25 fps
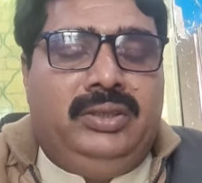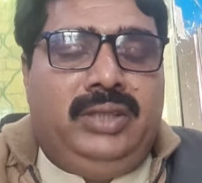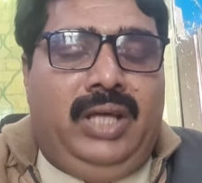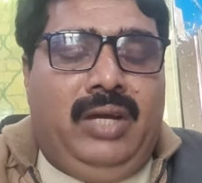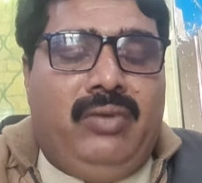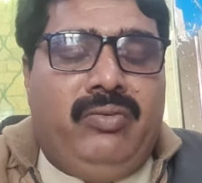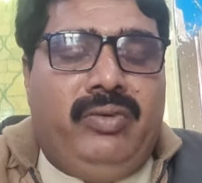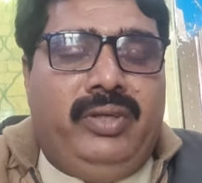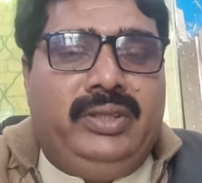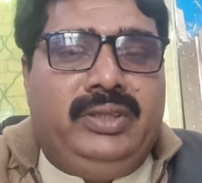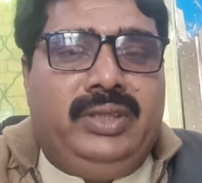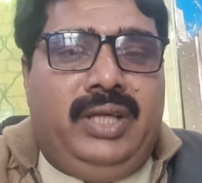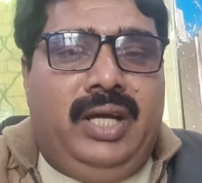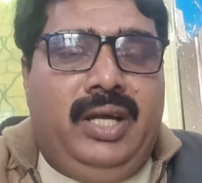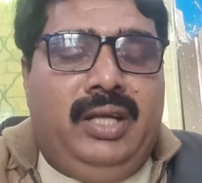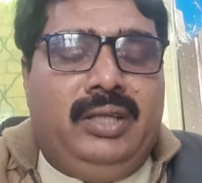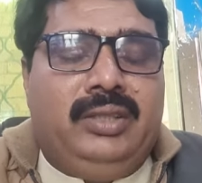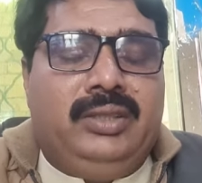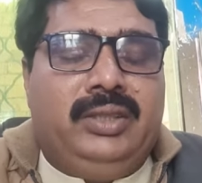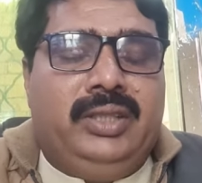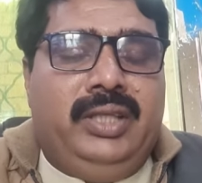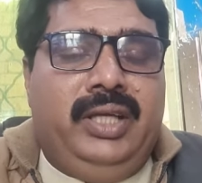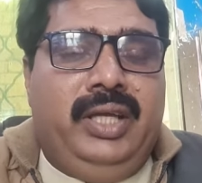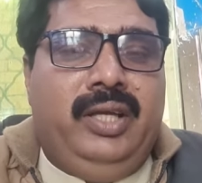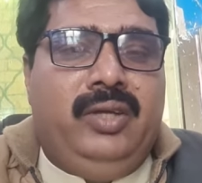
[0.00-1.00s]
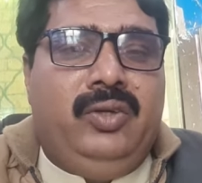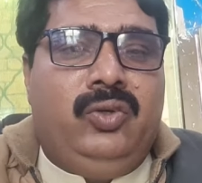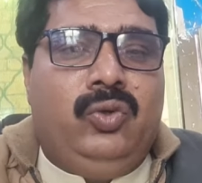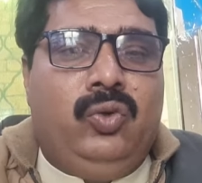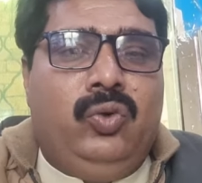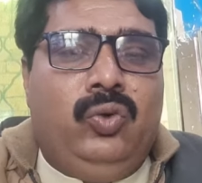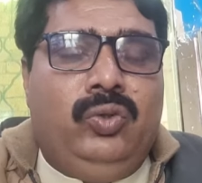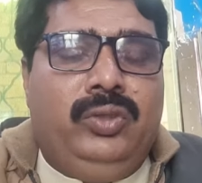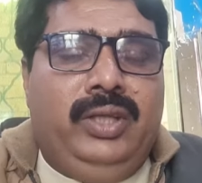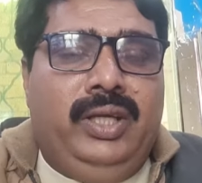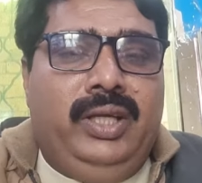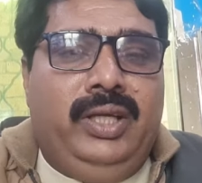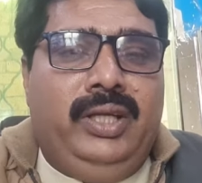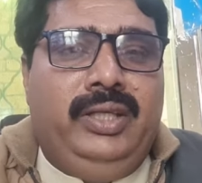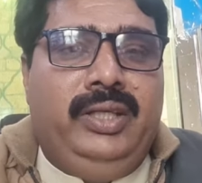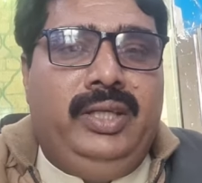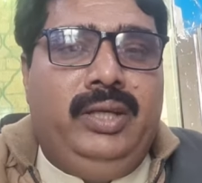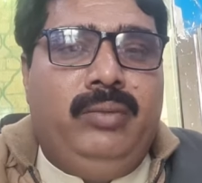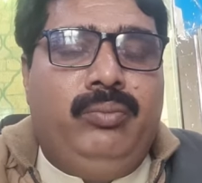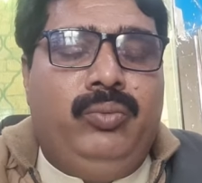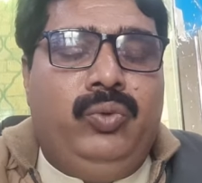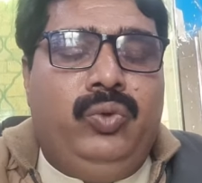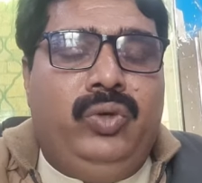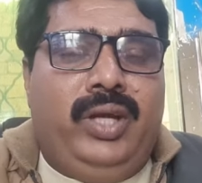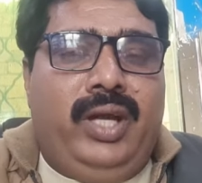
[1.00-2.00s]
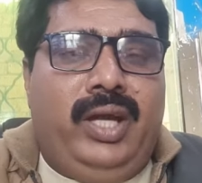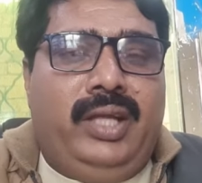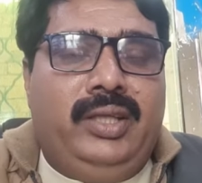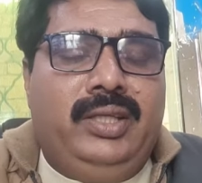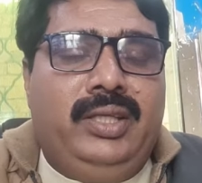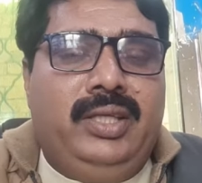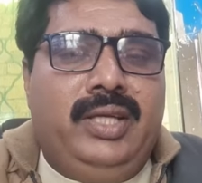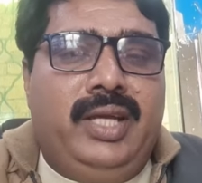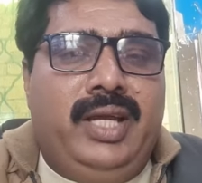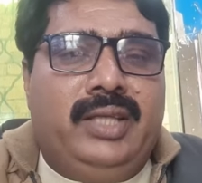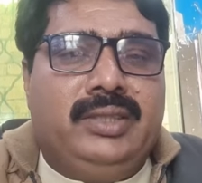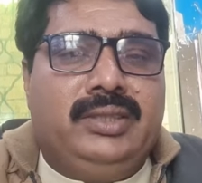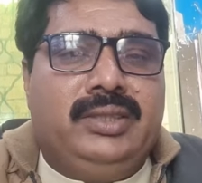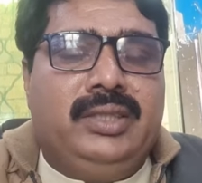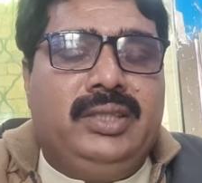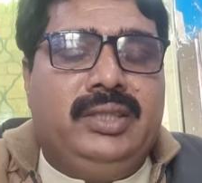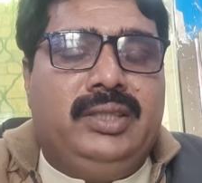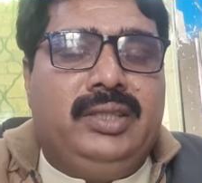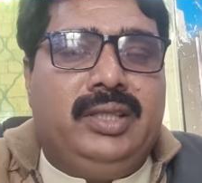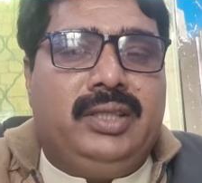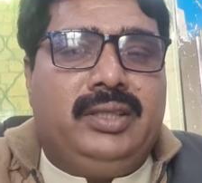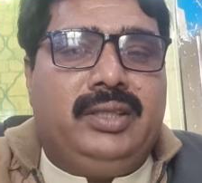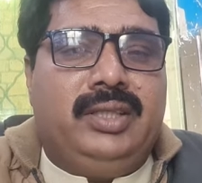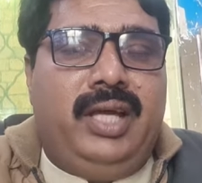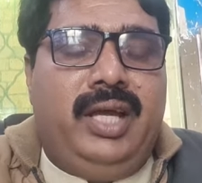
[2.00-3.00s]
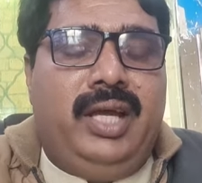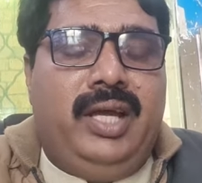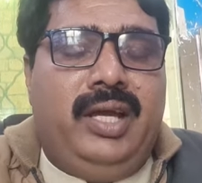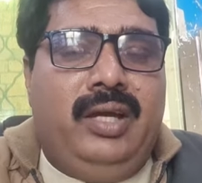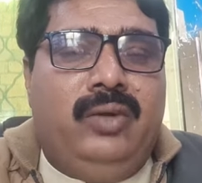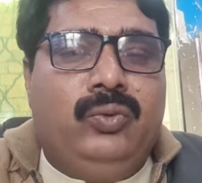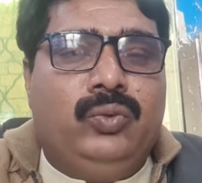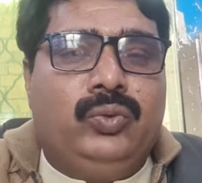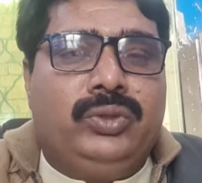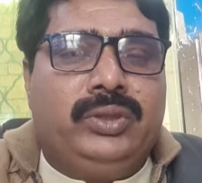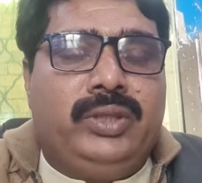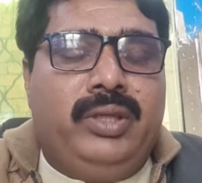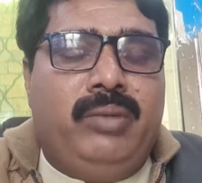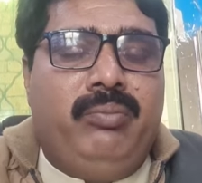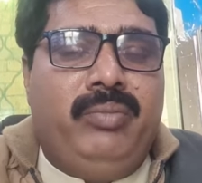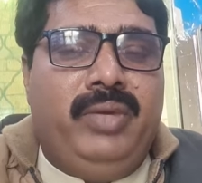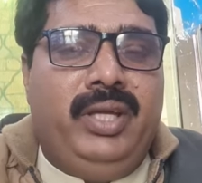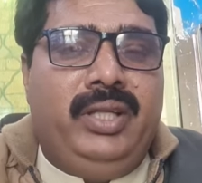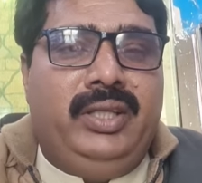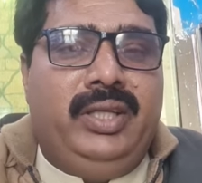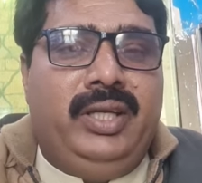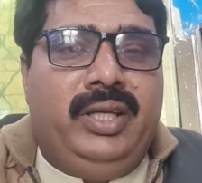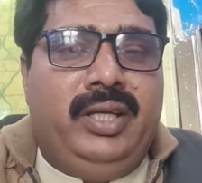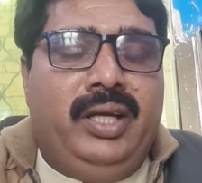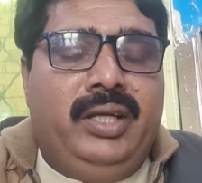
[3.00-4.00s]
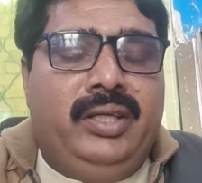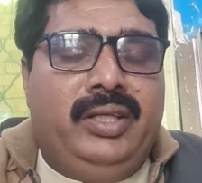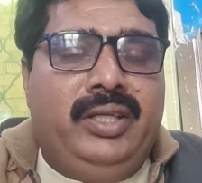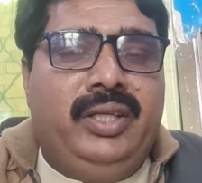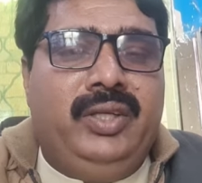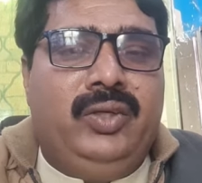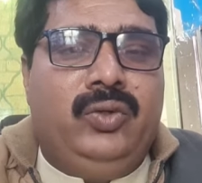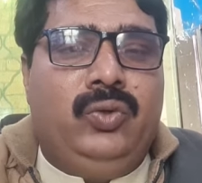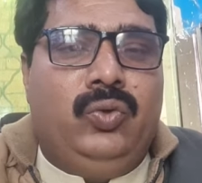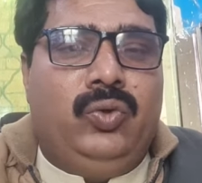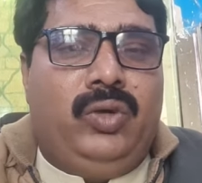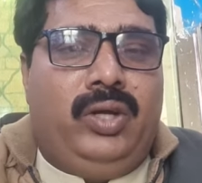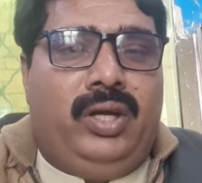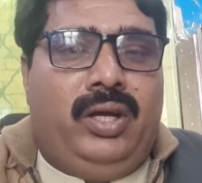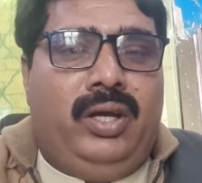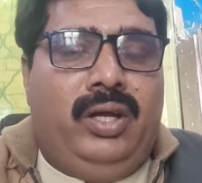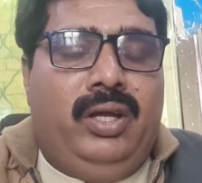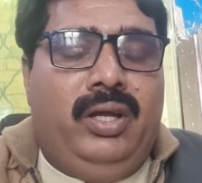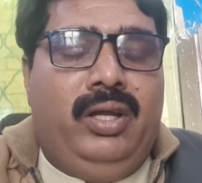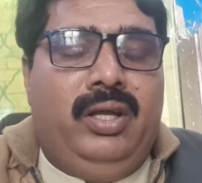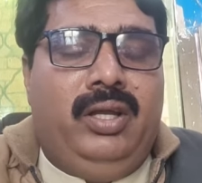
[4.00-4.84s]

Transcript: जानवर चारा के ग्रोथ के लिए बुनियादी हैसियत रखता है उसके मैदे का ठीक होना